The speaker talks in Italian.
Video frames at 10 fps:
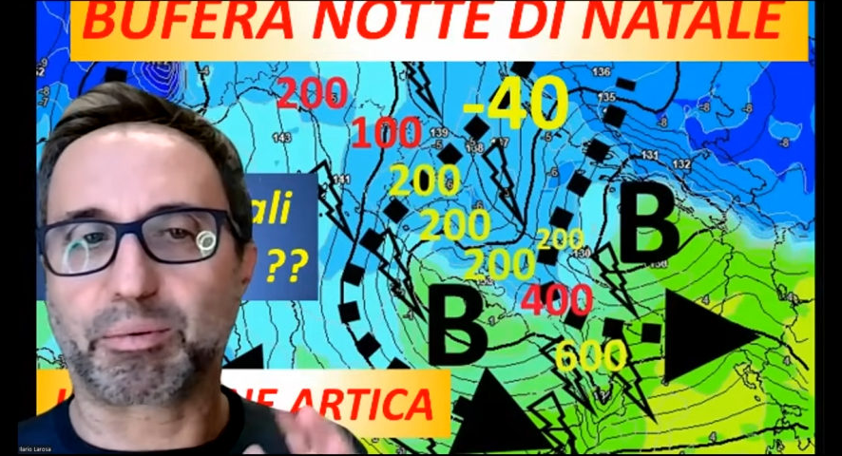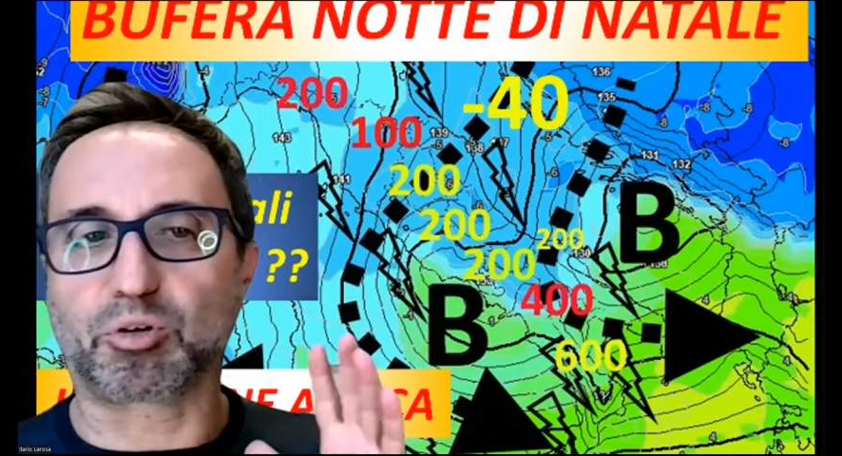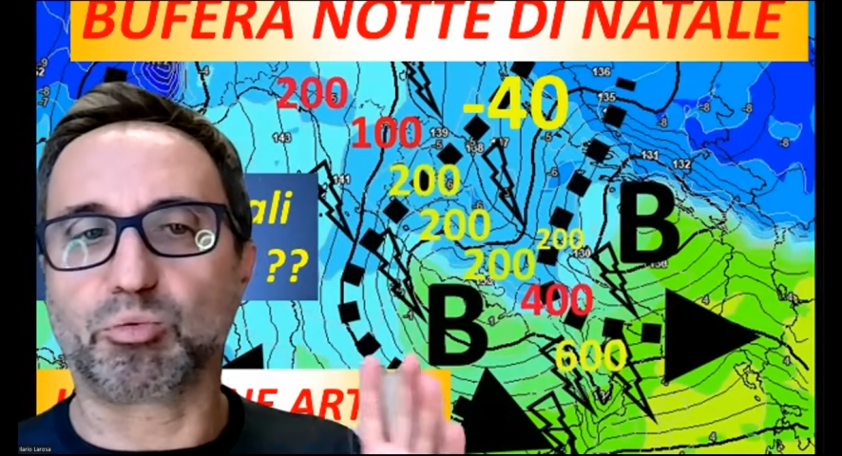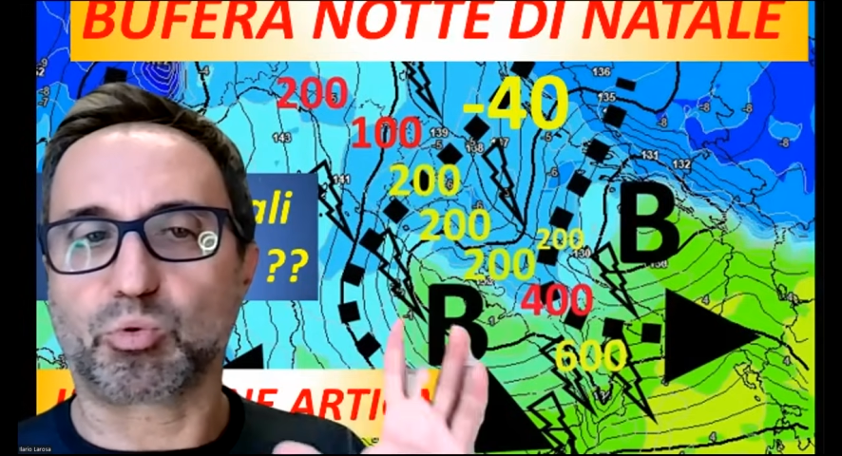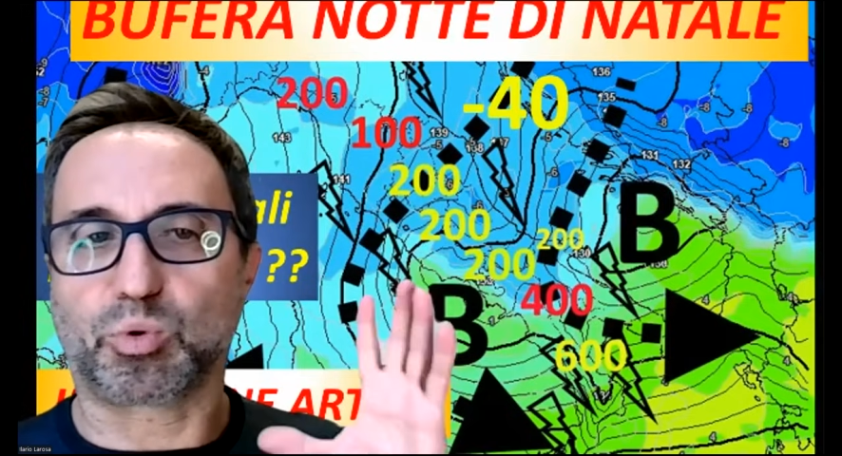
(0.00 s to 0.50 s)
ma
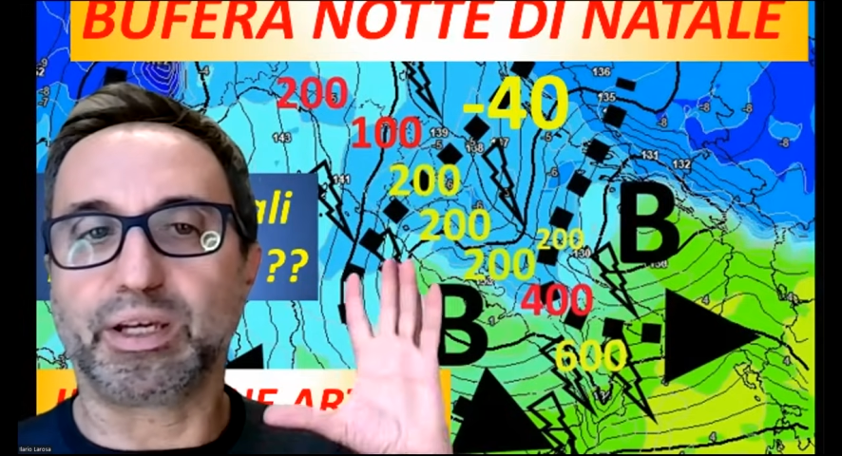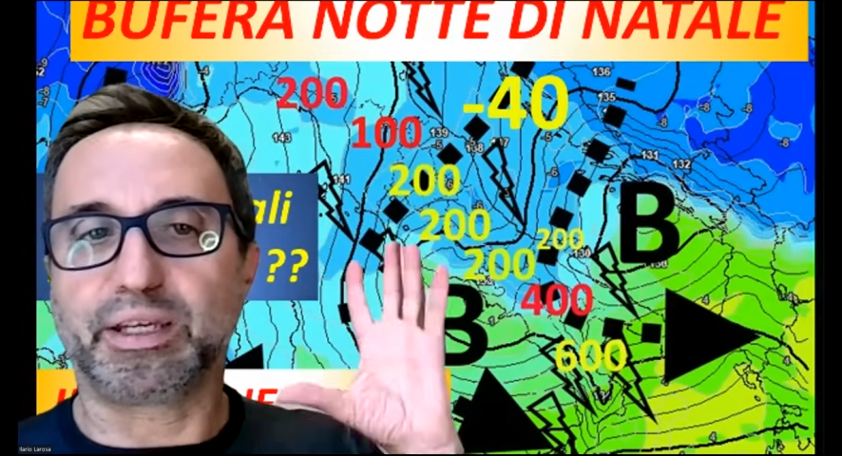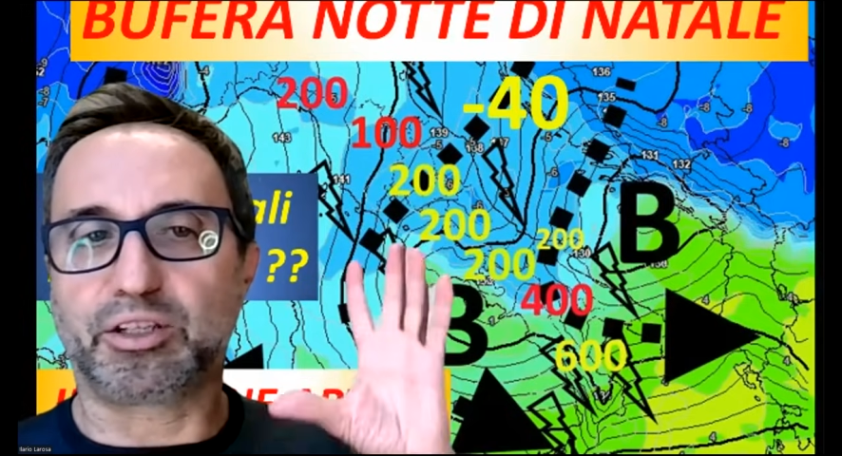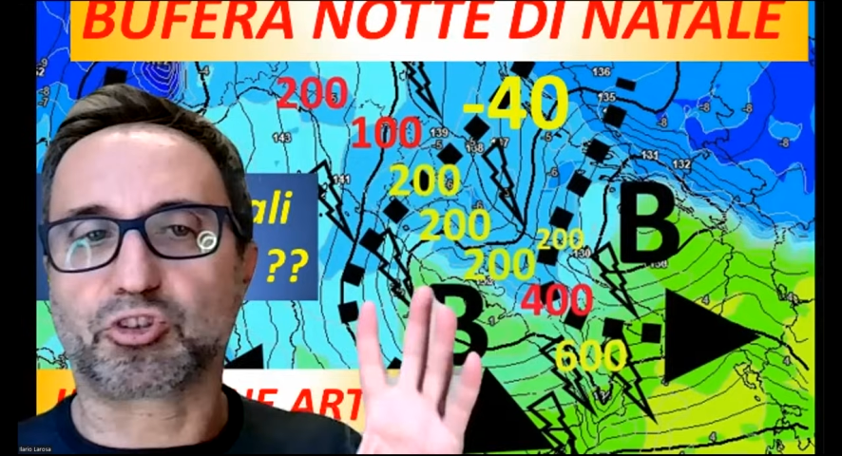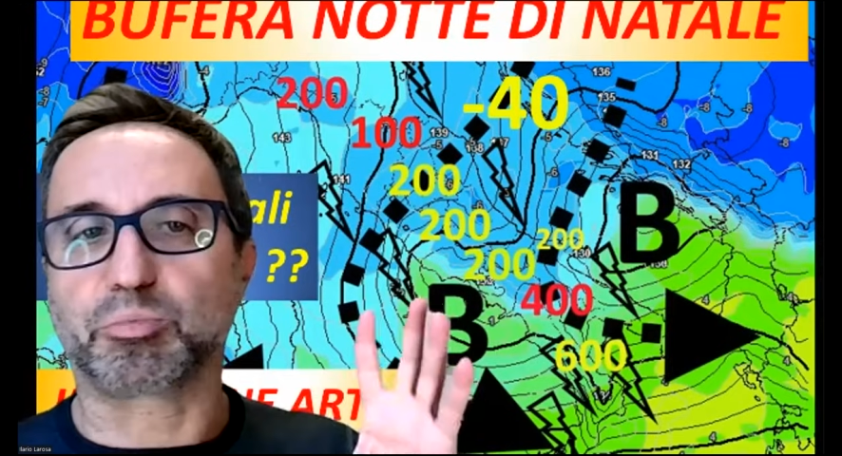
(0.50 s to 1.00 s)
comunque
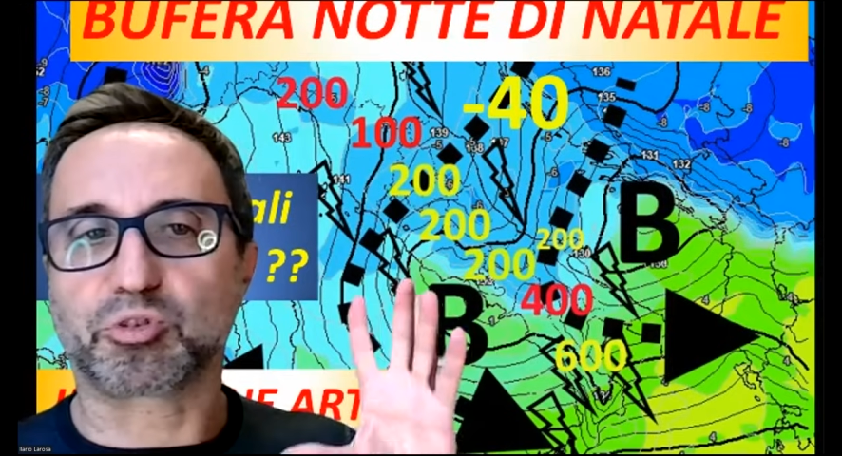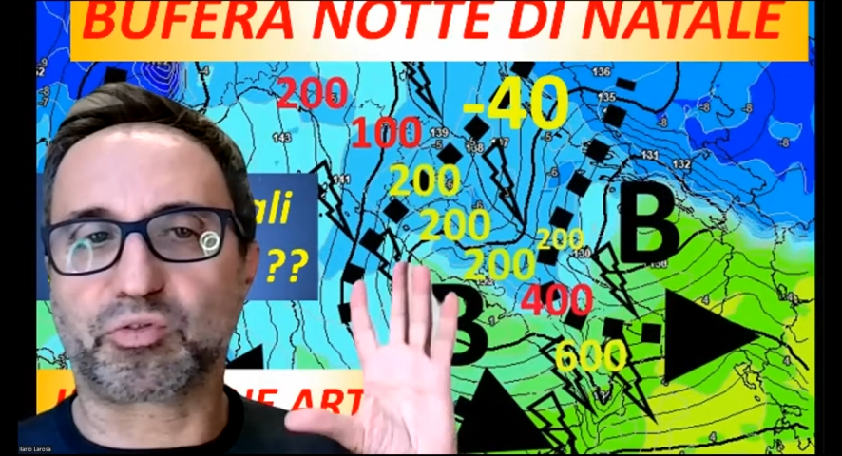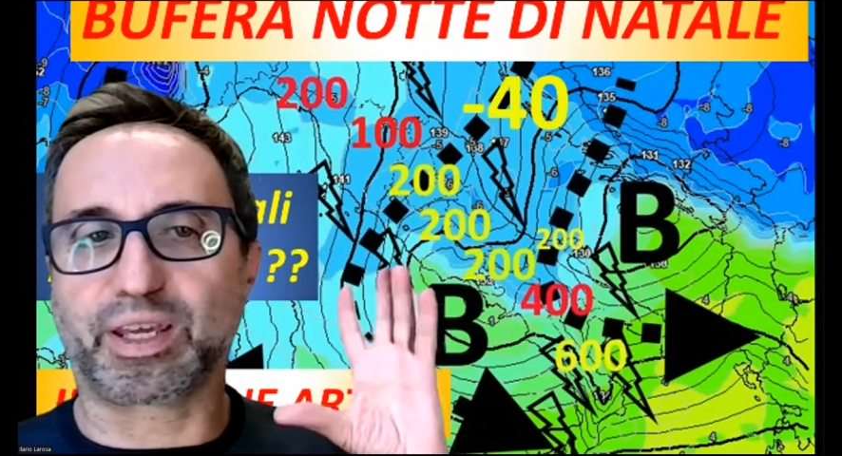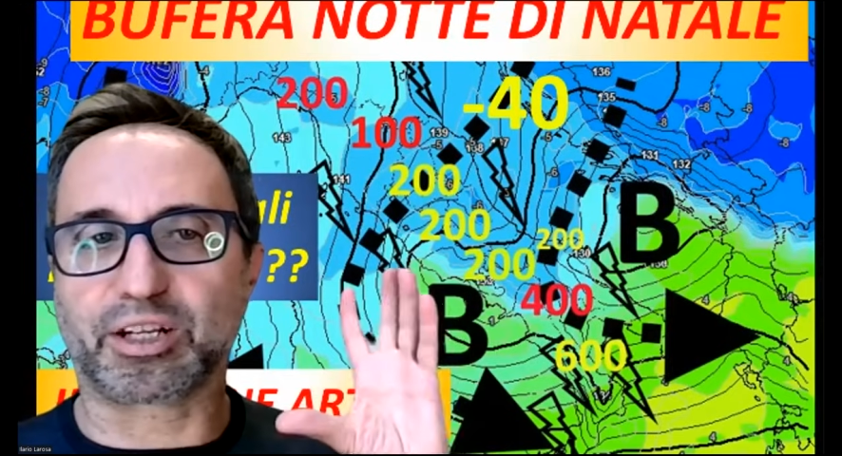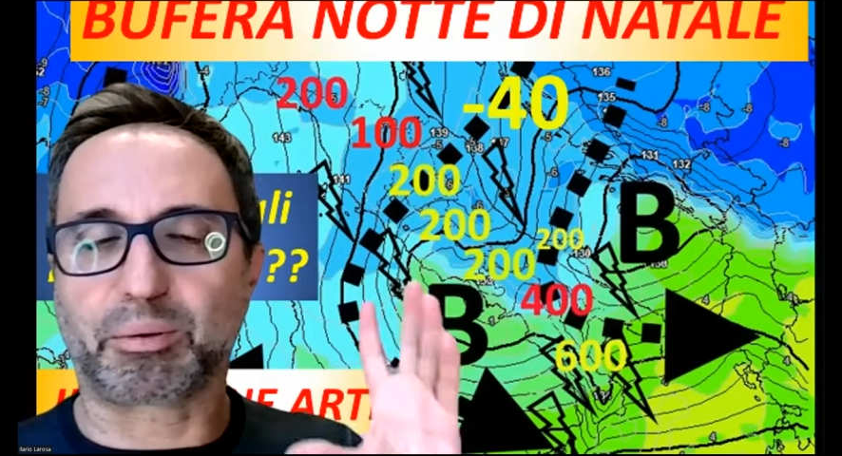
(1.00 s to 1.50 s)
in
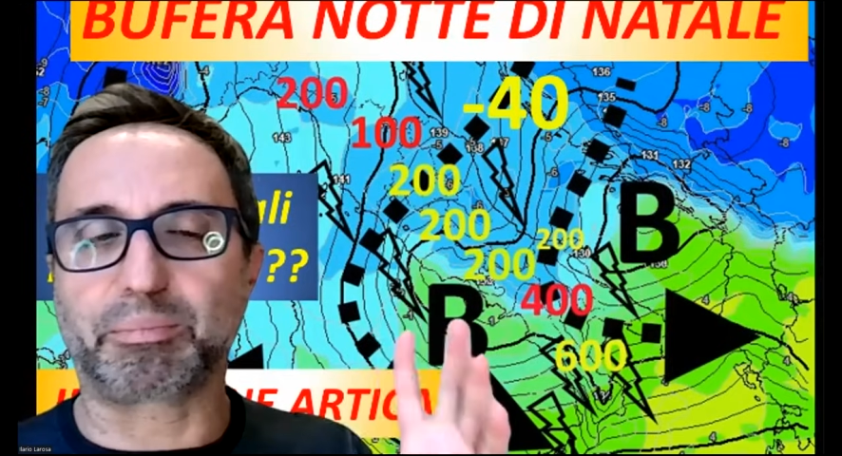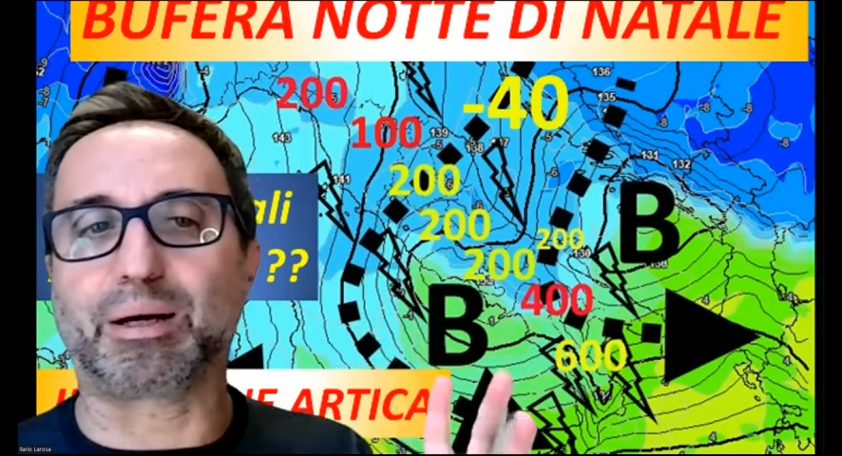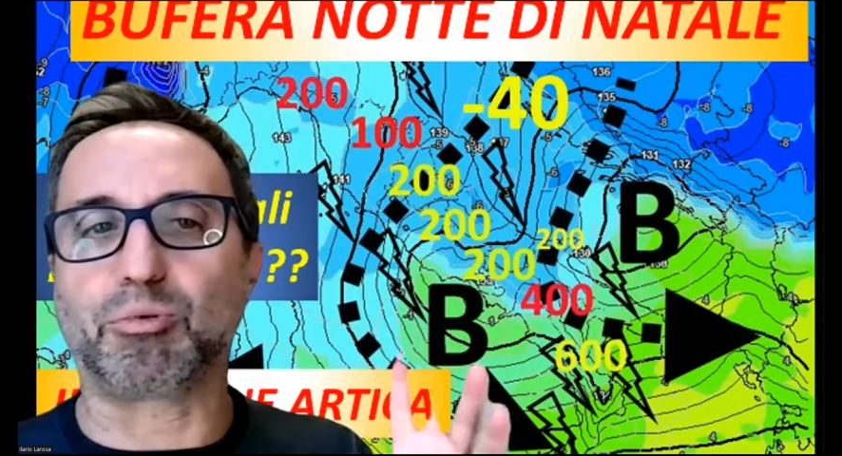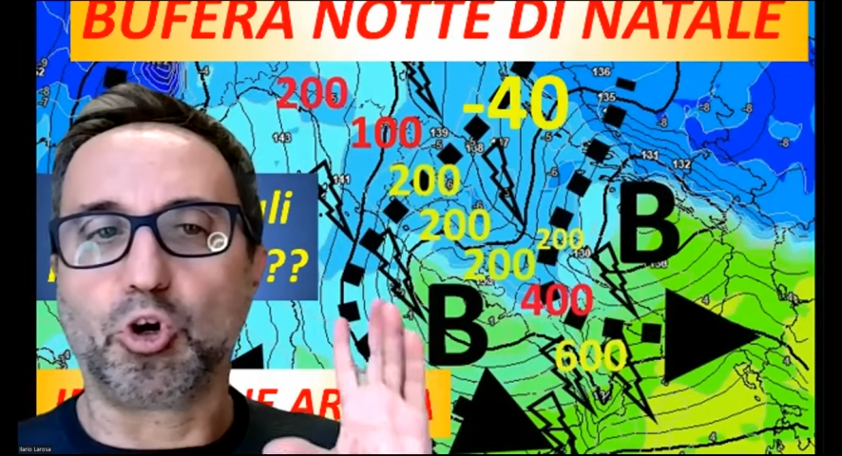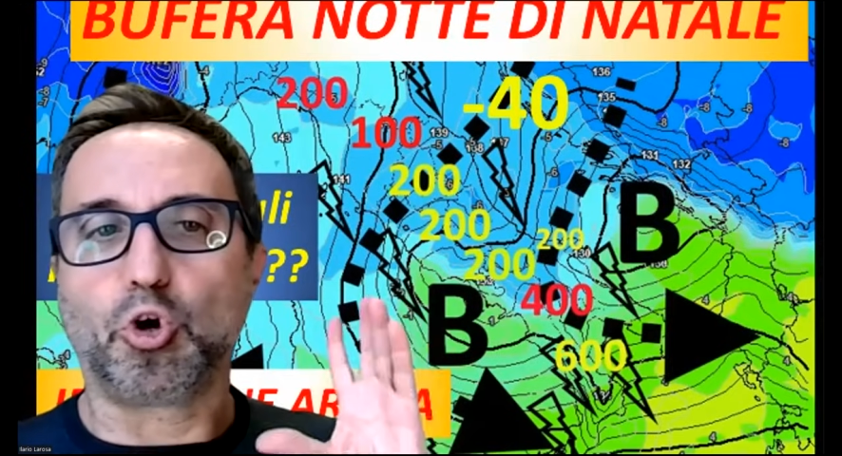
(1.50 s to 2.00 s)
troposfera
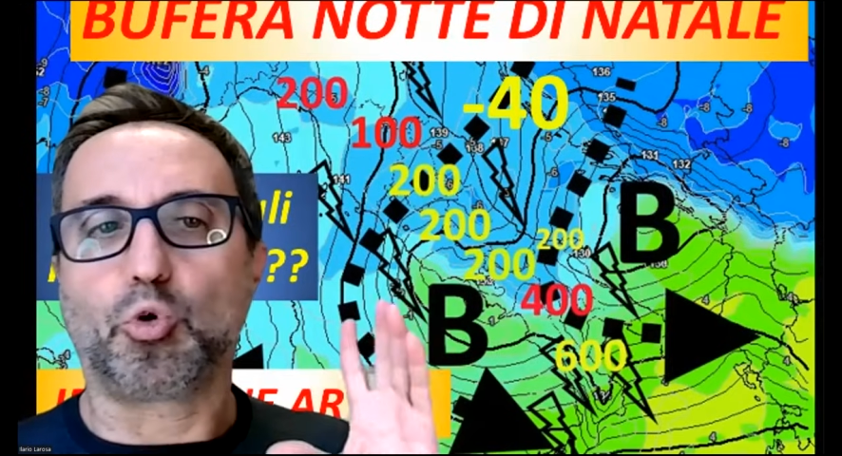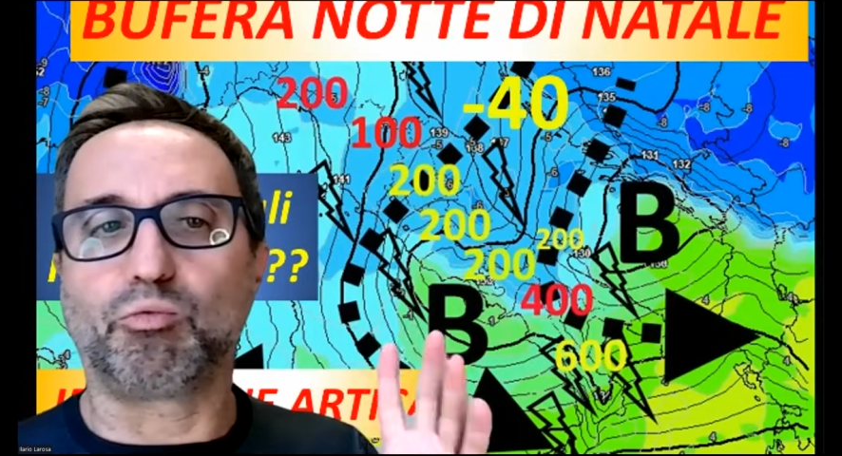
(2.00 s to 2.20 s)
abbiamo